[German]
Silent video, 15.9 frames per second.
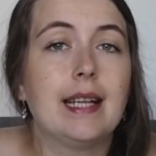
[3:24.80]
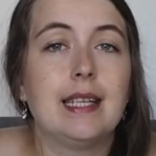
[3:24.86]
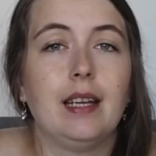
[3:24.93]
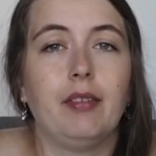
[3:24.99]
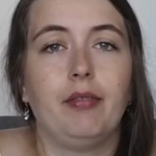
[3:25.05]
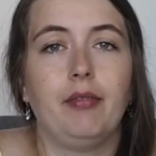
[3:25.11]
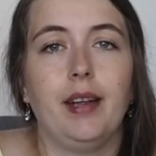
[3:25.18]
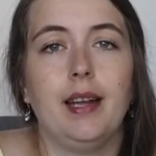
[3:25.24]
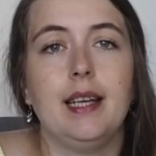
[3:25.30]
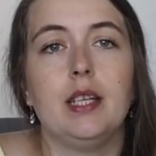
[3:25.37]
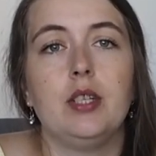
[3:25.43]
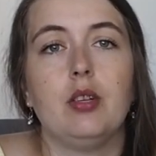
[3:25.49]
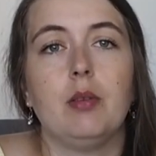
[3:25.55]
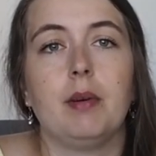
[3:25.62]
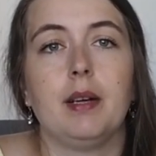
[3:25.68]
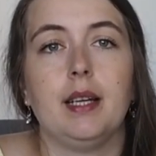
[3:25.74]
relativ
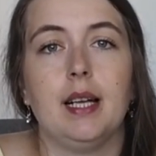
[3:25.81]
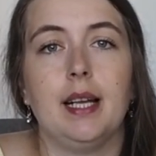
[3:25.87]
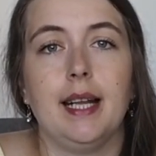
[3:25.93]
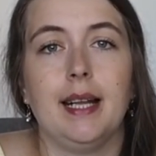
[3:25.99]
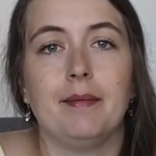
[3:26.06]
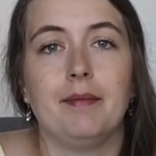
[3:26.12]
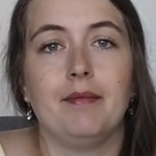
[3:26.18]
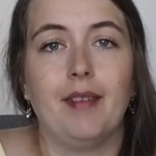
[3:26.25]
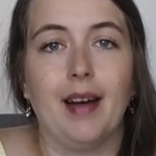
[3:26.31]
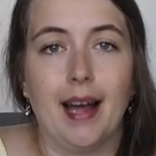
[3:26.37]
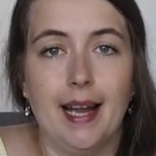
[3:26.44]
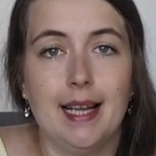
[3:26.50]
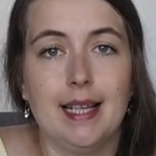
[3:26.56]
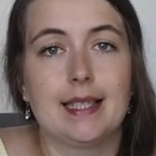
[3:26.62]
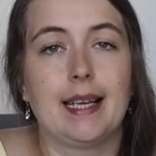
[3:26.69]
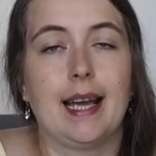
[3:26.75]
wenig über ihr Leben
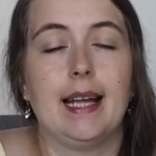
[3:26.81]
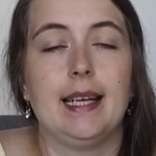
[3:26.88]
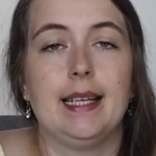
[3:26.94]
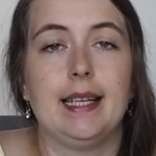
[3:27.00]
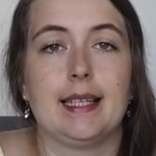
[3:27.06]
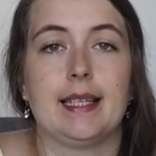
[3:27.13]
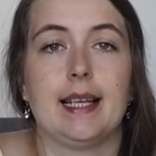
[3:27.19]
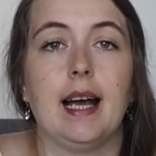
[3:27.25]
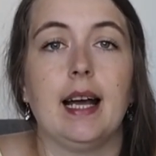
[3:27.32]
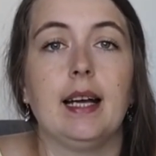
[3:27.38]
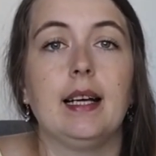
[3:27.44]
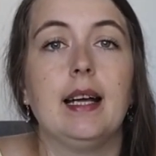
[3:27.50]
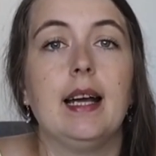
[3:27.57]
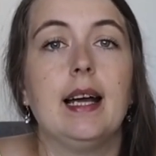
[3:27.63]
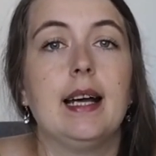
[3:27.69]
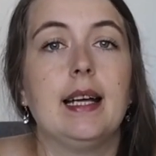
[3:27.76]
weiß, kann ich
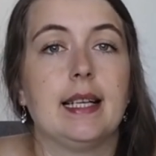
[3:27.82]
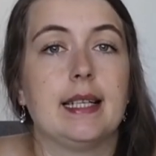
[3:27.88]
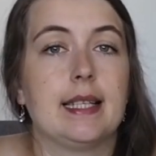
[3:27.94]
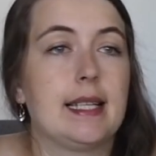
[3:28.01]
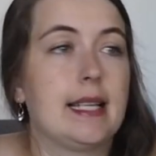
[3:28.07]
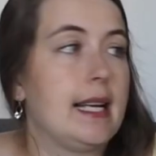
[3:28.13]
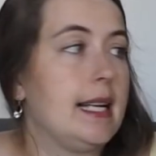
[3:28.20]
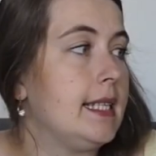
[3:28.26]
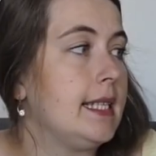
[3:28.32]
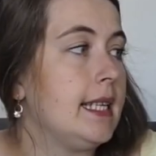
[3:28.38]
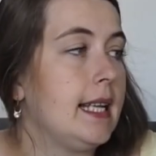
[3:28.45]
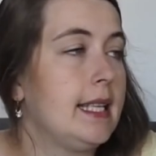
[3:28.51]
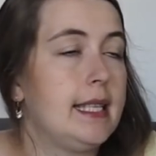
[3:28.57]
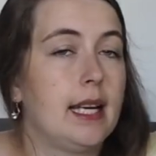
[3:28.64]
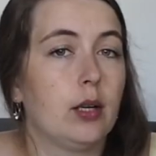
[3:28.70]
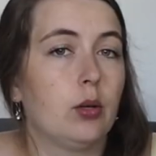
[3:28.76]
sagen, dass es ein
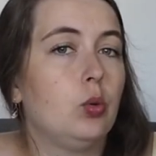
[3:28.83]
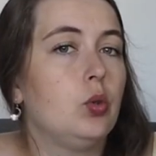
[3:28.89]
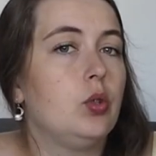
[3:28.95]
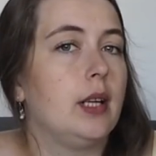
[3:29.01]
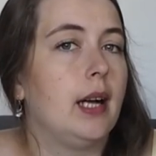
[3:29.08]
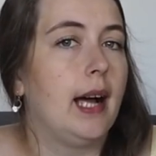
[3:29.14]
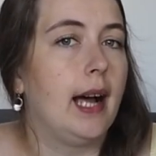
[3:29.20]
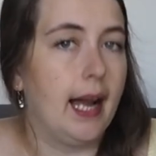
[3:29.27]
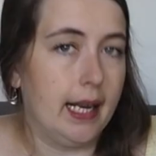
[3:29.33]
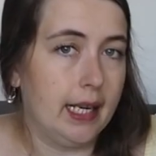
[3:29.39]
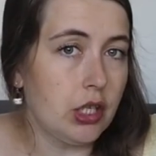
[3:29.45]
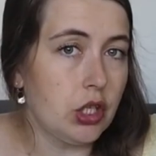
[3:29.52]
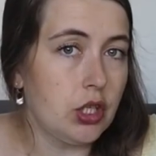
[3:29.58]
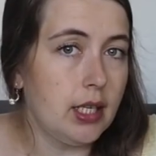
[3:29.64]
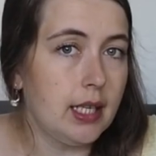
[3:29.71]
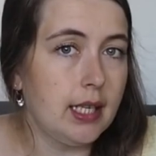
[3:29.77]
sehr, sehr guter
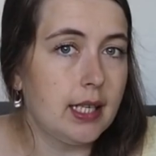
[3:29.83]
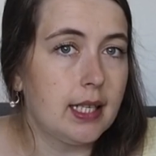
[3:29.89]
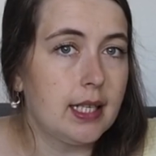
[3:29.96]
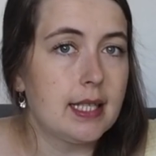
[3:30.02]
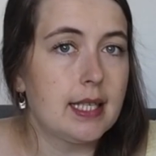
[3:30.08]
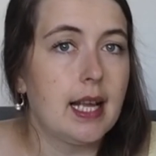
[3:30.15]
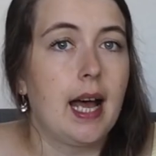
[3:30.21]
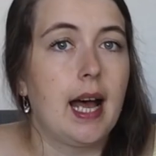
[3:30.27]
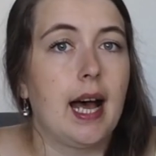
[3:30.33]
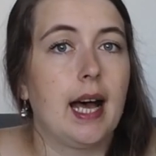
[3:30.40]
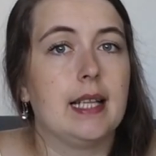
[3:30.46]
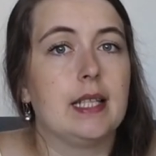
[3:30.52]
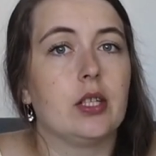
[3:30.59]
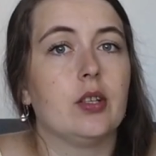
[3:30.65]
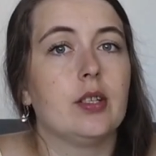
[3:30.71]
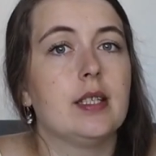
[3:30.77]
Einstieg ist.
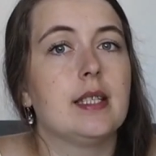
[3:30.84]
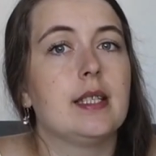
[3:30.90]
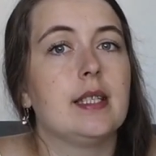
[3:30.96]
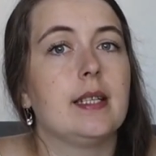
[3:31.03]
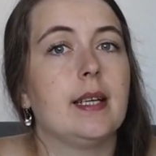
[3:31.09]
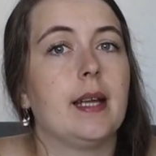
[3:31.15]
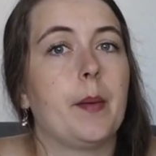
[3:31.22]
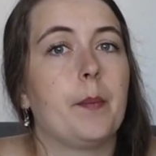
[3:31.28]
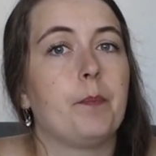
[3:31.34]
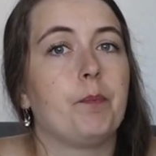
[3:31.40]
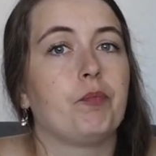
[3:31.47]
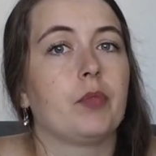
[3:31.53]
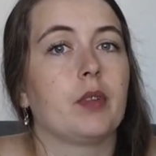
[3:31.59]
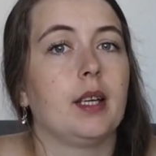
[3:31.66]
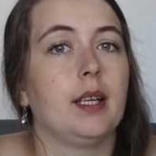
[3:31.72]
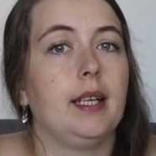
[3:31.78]
Ansonsten,
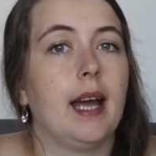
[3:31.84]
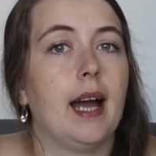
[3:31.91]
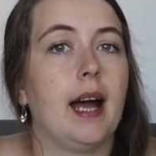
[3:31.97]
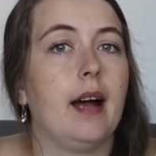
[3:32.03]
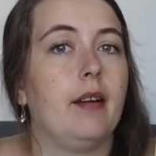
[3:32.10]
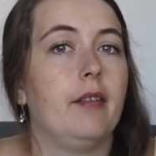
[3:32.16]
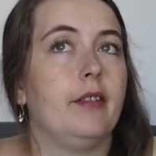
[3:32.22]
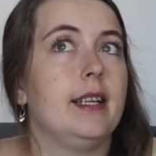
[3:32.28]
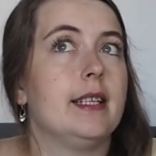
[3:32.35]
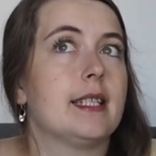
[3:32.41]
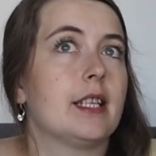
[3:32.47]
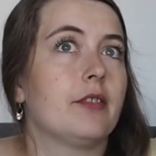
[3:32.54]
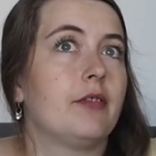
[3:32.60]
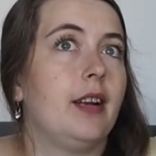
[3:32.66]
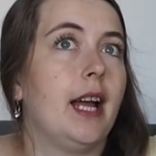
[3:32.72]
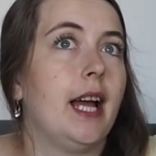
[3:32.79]
ähm, ja,
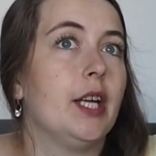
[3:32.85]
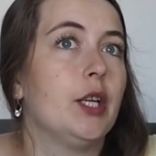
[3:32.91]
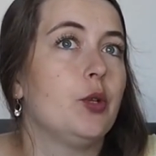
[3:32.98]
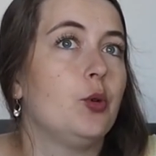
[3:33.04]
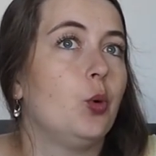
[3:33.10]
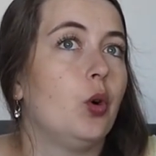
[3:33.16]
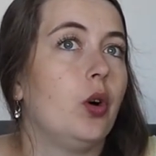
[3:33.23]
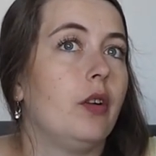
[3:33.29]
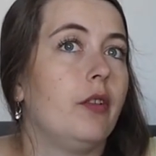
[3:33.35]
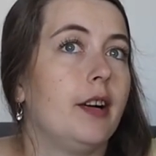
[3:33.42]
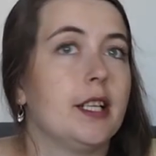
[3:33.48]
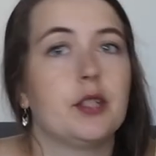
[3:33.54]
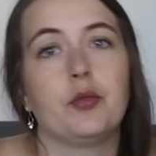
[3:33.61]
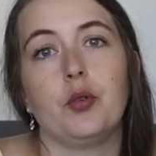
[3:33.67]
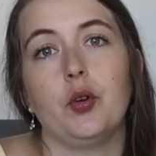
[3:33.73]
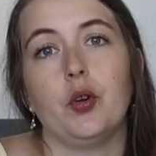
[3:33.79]
ist es vielleicht
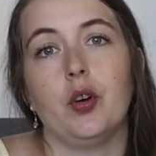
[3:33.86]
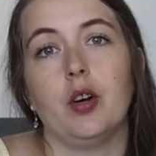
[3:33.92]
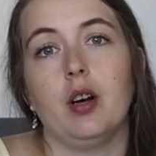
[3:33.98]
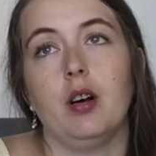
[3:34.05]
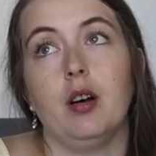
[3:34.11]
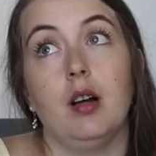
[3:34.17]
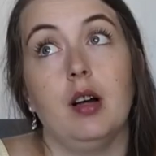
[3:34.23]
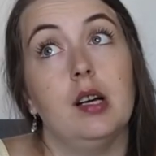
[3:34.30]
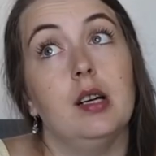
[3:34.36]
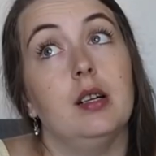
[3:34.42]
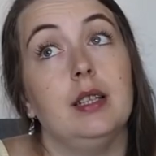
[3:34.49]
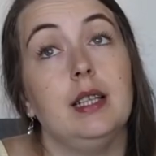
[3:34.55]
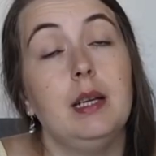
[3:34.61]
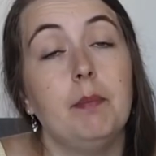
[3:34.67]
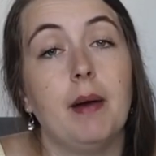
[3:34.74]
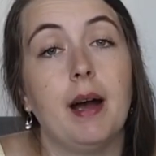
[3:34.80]
nur was für
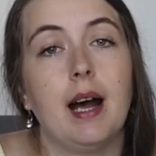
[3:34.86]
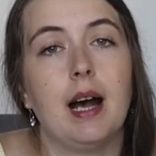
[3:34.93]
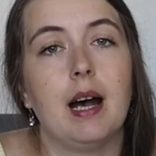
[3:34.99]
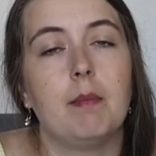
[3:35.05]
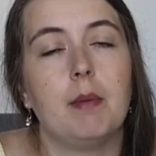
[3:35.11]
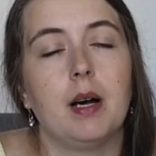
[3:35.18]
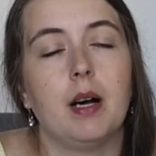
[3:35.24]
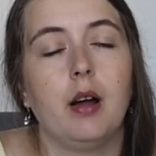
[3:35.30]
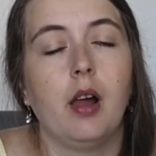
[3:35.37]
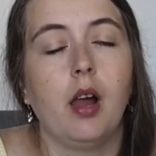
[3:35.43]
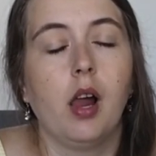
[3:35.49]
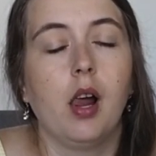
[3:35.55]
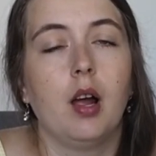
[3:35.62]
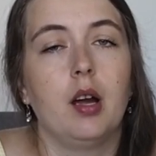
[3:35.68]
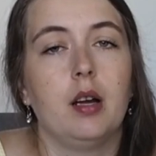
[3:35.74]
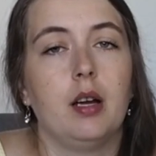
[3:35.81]
äh, Liebhaber
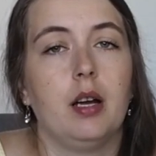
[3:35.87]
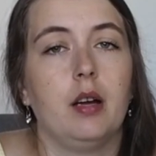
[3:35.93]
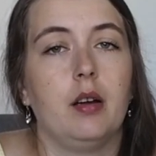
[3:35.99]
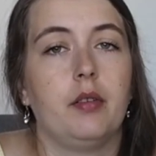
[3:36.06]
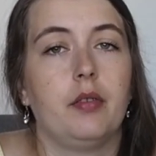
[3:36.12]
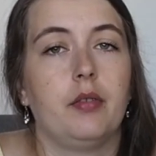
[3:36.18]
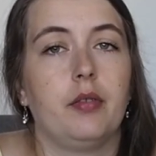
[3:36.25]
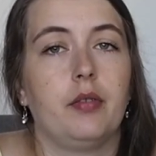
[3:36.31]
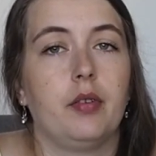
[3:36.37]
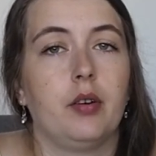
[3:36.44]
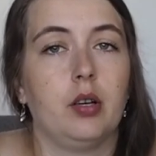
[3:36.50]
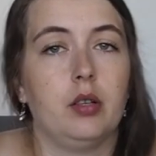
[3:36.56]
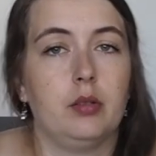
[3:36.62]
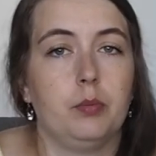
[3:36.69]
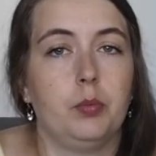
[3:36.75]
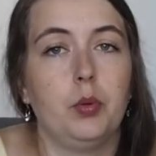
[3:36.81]
äh,
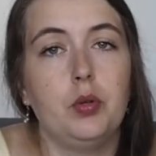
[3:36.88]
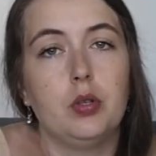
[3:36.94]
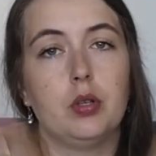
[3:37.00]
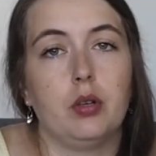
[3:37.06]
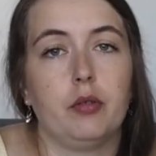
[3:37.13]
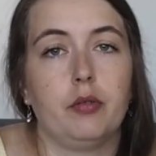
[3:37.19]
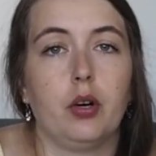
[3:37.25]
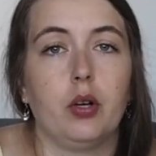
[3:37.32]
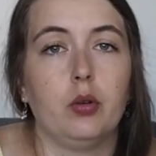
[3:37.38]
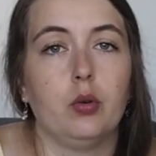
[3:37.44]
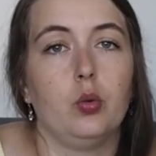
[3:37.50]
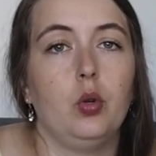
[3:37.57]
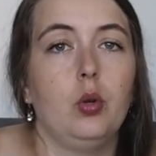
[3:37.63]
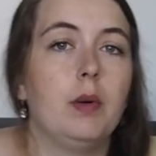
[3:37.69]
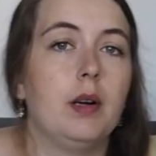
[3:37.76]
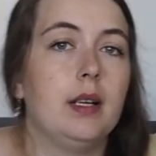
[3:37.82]
von Büchern
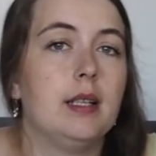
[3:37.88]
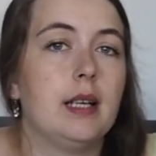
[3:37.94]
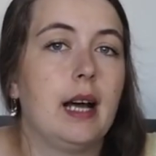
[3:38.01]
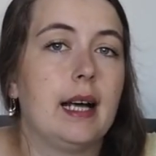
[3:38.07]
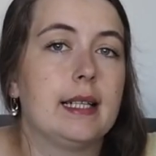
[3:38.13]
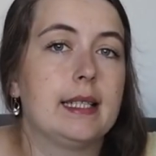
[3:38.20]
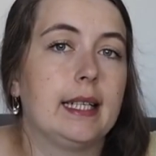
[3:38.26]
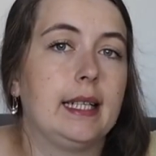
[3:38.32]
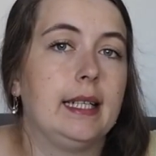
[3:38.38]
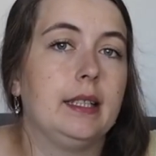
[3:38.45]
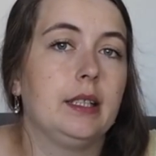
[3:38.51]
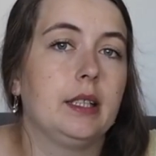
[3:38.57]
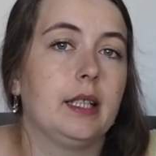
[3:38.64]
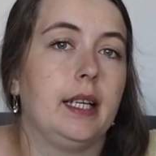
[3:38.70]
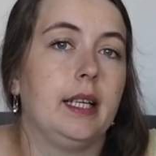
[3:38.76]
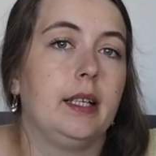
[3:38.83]
von und über Astrid
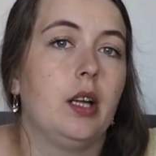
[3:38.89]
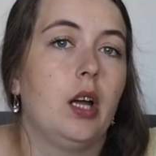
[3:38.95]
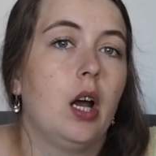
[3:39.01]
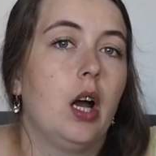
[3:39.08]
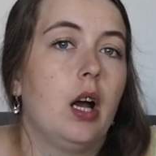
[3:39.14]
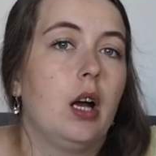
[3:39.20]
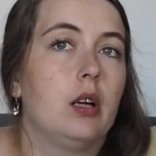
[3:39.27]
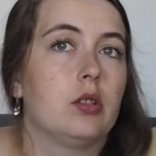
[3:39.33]
Lindgren,